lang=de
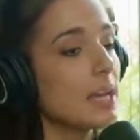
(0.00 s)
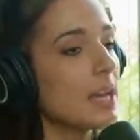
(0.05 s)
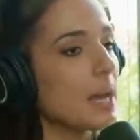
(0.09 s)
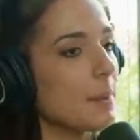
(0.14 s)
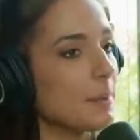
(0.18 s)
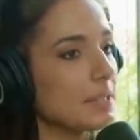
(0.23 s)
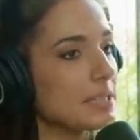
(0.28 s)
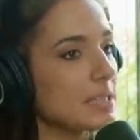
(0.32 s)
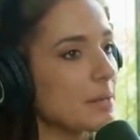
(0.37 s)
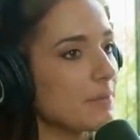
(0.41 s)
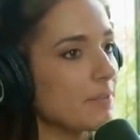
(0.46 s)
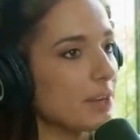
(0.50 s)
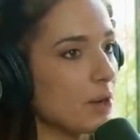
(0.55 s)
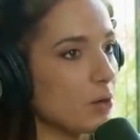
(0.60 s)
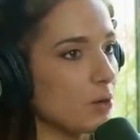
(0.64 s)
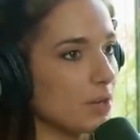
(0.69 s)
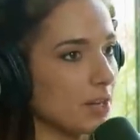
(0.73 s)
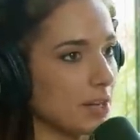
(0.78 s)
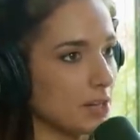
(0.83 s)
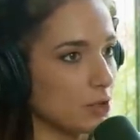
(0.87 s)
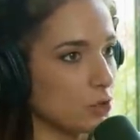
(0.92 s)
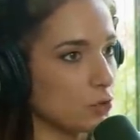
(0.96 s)
Aber jetzt haben wir ja
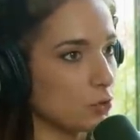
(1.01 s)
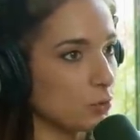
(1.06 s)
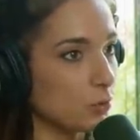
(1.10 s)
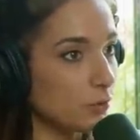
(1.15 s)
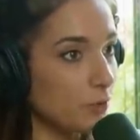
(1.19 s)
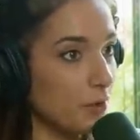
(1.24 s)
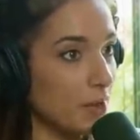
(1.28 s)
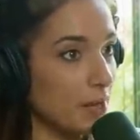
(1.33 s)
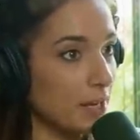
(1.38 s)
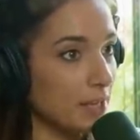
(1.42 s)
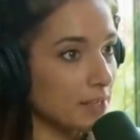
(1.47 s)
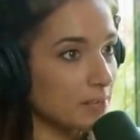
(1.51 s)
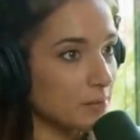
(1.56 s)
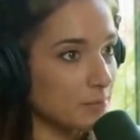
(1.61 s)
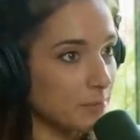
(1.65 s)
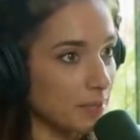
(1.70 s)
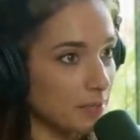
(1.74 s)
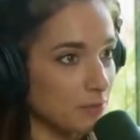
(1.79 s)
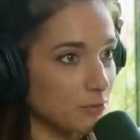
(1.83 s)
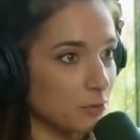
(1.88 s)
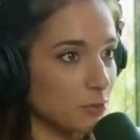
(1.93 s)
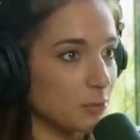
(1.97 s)
auch gerade Schulferien in
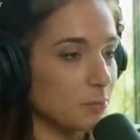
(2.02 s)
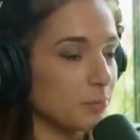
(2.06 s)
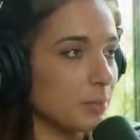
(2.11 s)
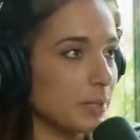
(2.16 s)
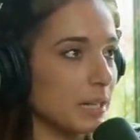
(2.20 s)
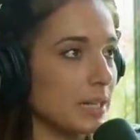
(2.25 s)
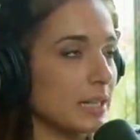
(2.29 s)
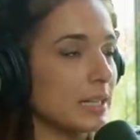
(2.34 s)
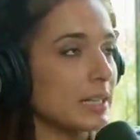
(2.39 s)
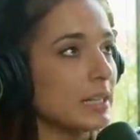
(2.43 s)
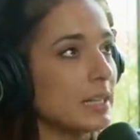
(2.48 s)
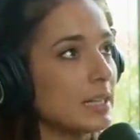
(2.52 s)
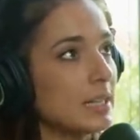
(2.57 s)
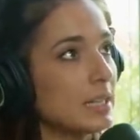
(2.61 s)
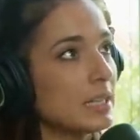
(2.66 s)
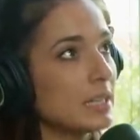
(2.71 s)
Baden-Württemberg.